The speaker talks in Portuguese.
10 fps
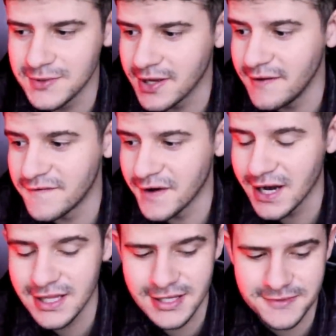o que ele
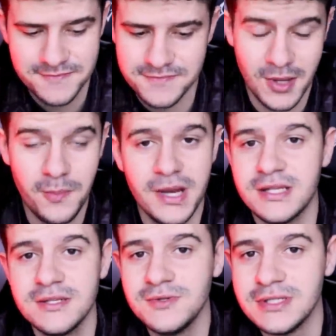fala, eu
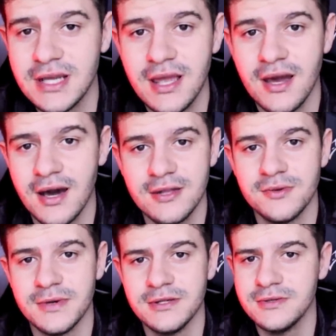preciso dizer que é errado,
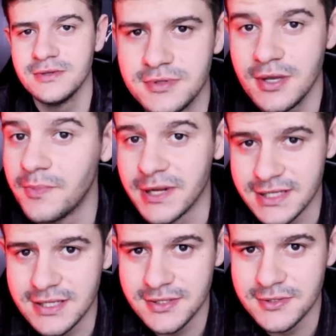mano. Eu
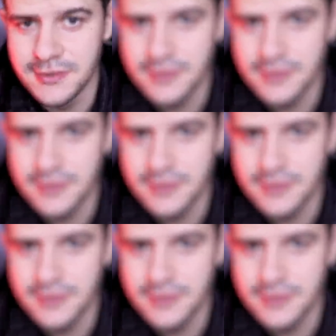preciso.